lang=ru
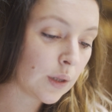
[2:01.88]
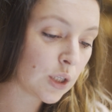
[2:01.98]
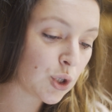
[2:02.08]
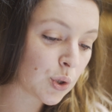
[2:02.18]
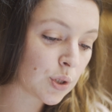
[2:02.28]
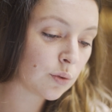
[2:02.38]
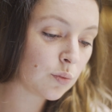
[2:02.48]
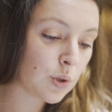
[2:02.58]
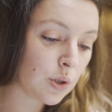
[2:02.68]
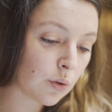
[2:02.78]
Начал
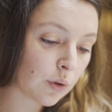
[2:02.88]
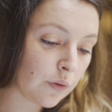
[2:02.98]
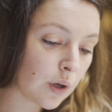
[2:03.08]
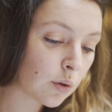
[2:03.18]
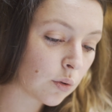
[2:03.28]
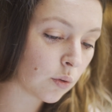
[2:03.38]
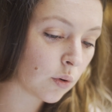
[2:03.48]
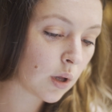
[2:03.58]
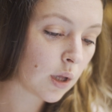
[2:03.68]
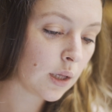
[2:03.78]
тянуть ее кверху
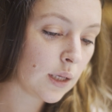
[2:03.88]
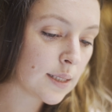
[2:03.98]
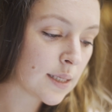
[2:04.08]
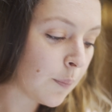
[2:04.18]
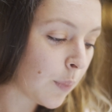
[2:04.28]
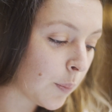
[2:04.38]
и сам